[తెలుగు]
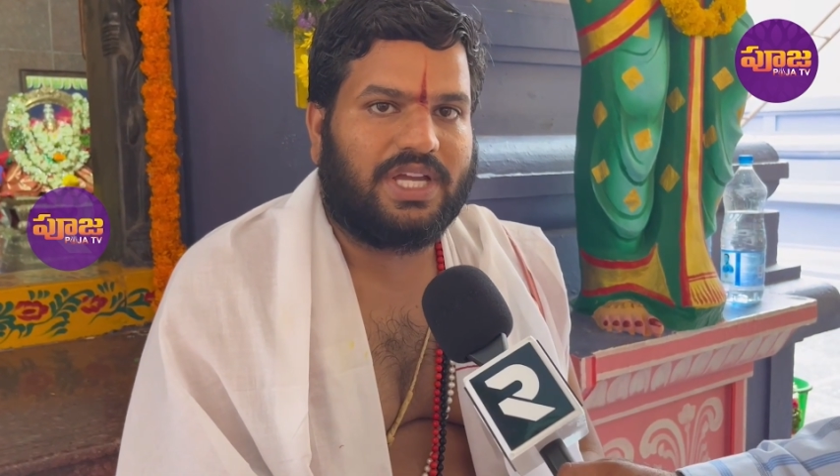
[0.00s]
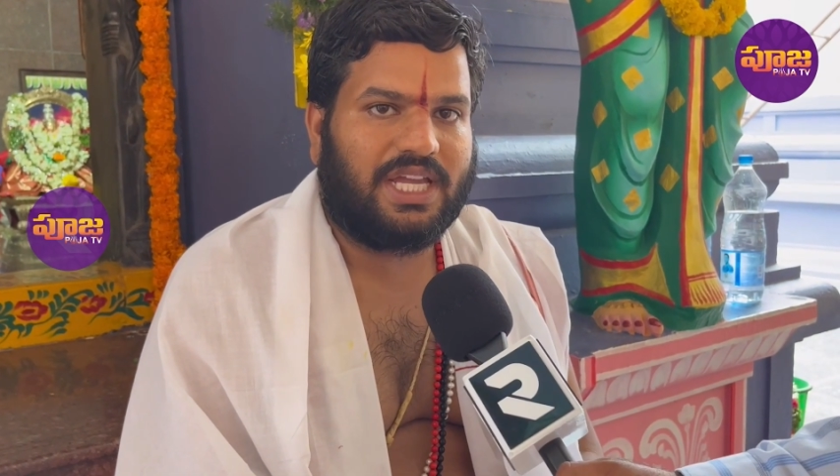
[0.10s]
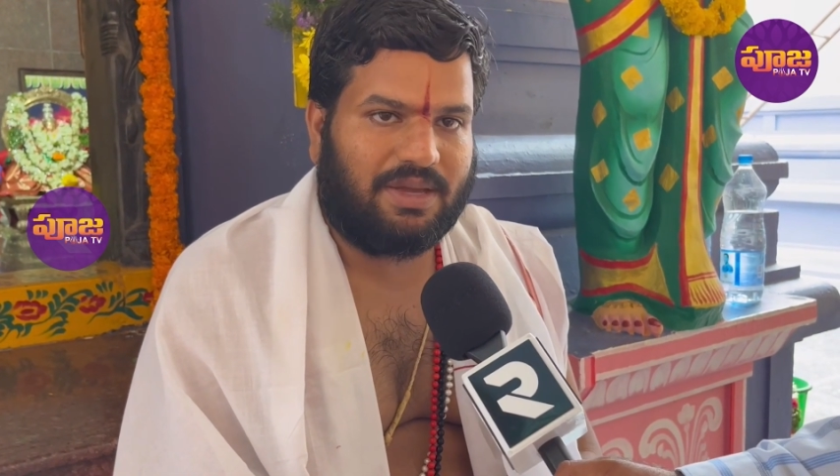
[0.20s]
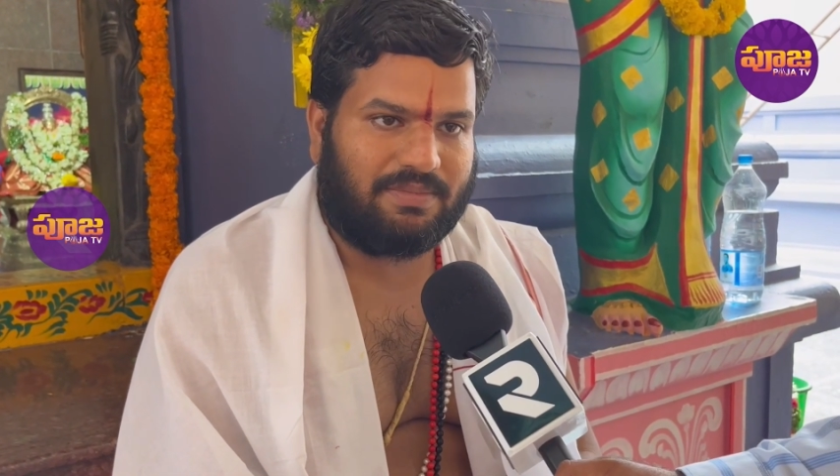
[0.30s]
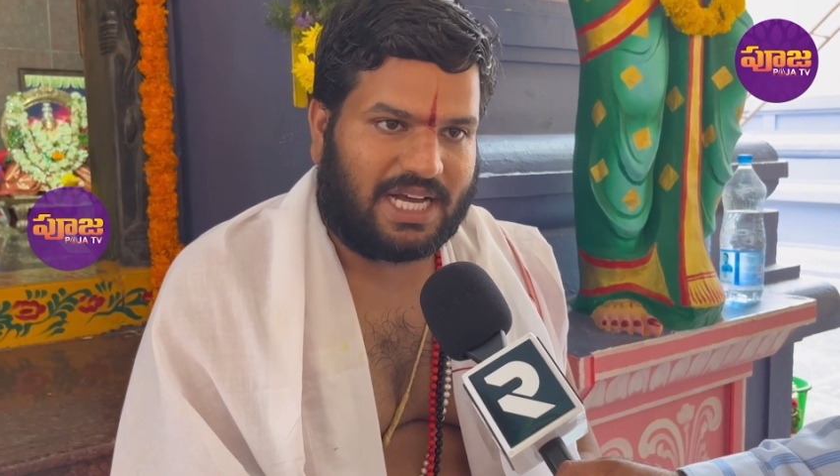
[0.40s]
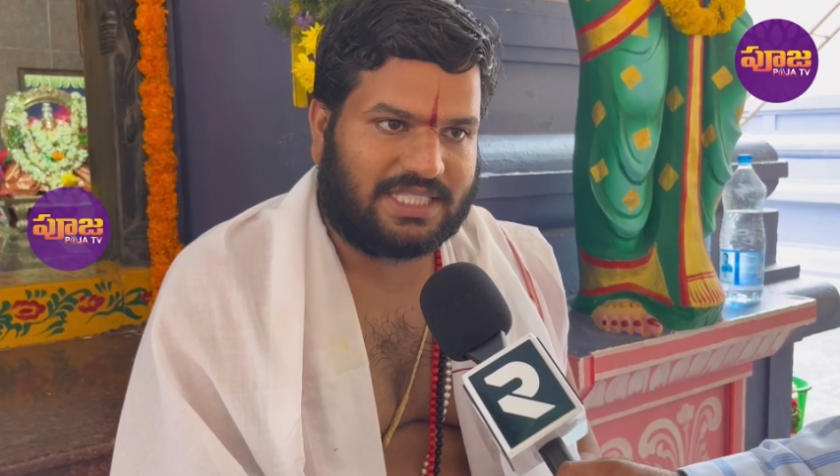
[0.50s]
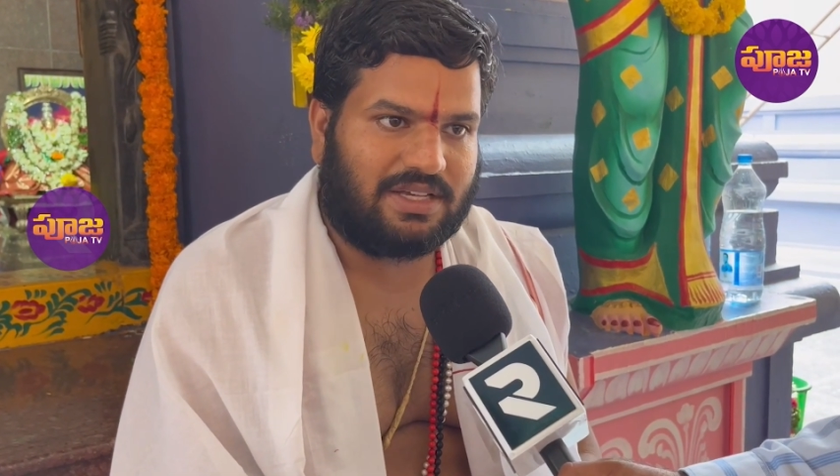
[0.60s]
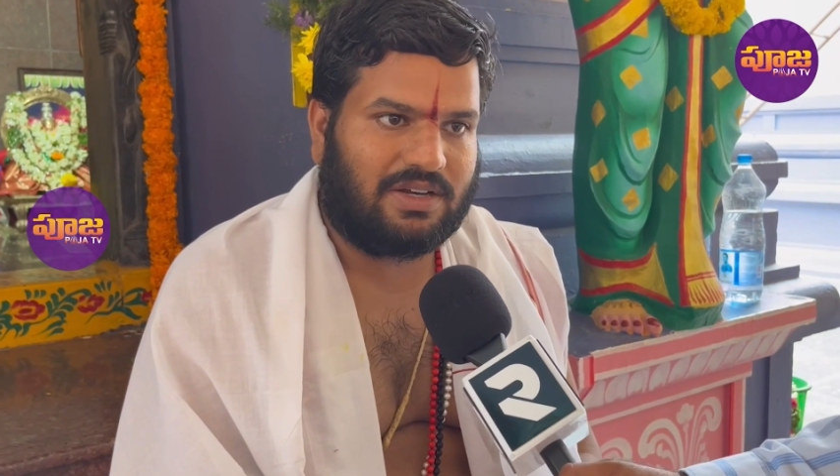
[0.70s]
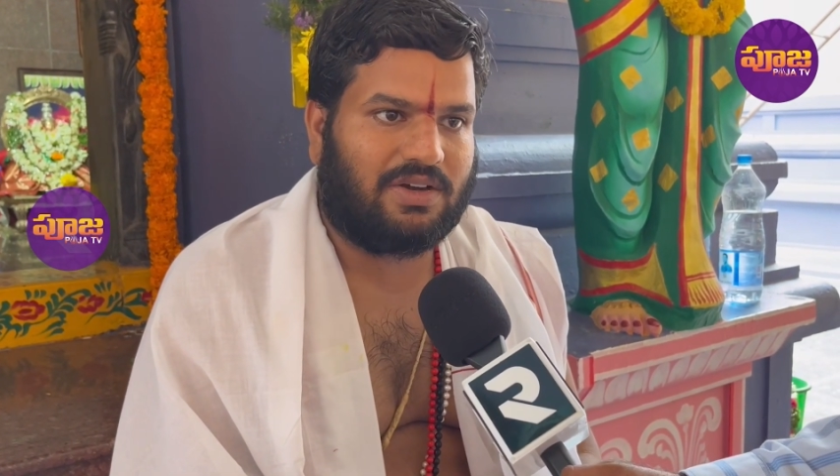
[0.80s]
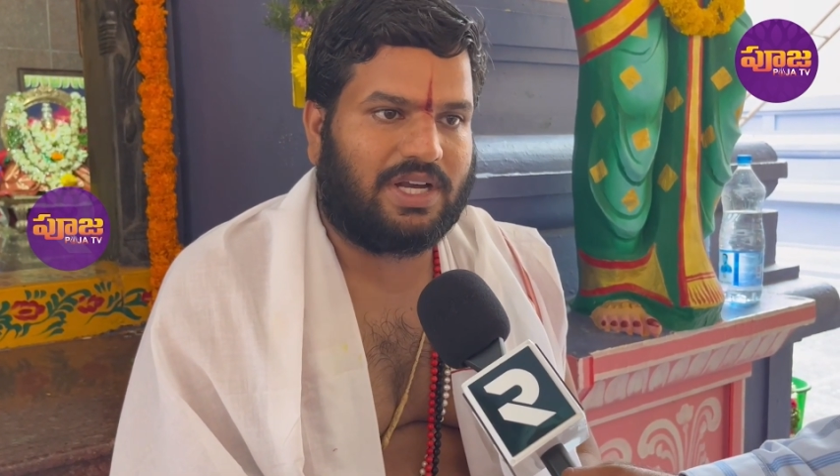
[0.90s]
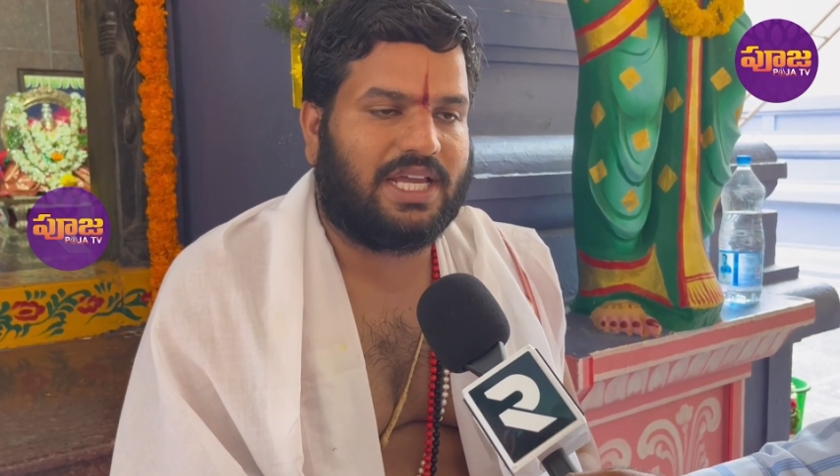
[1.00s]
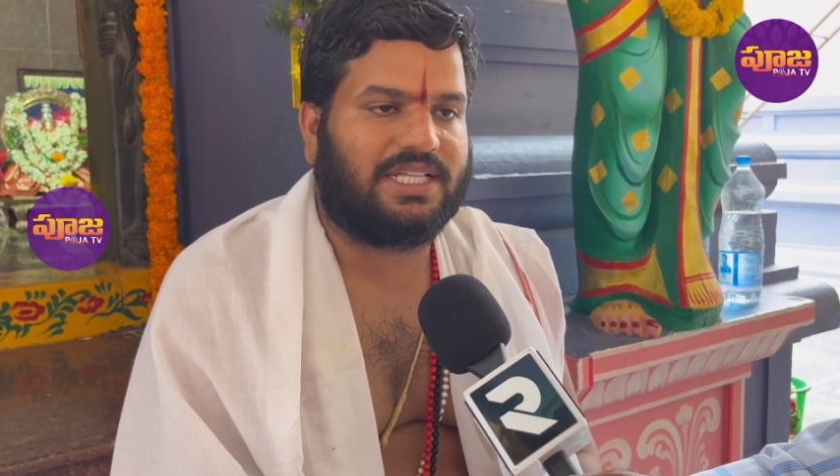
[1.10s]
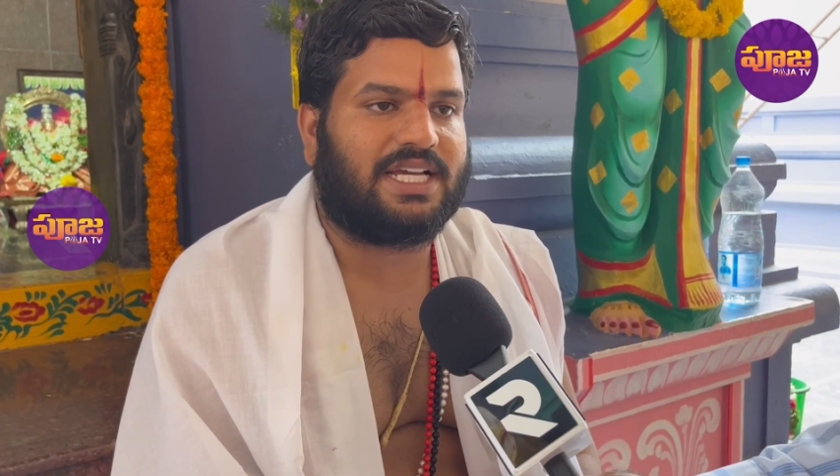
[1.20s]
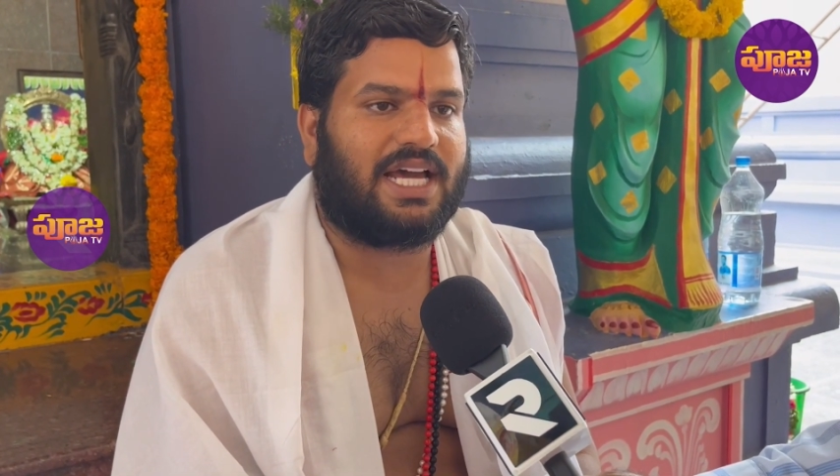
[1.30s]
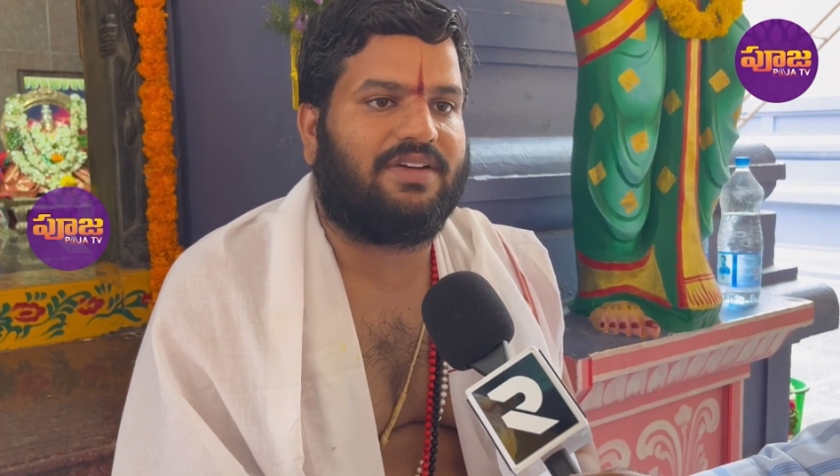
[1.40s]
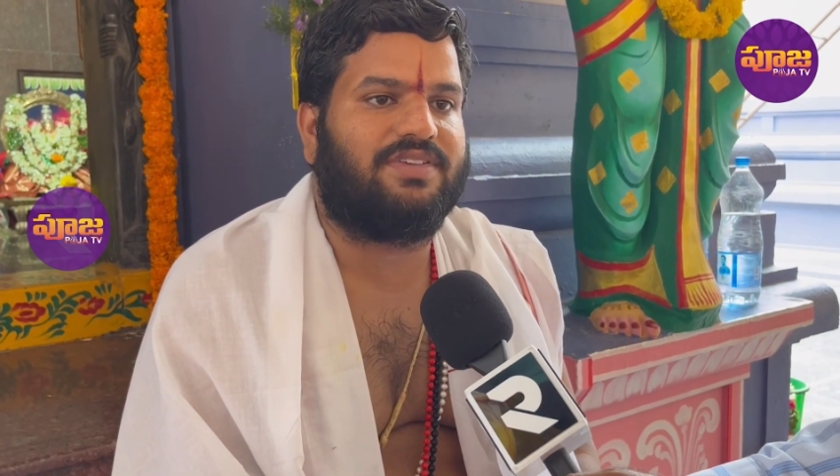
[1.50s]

ఈ మాసంలోనే చాలా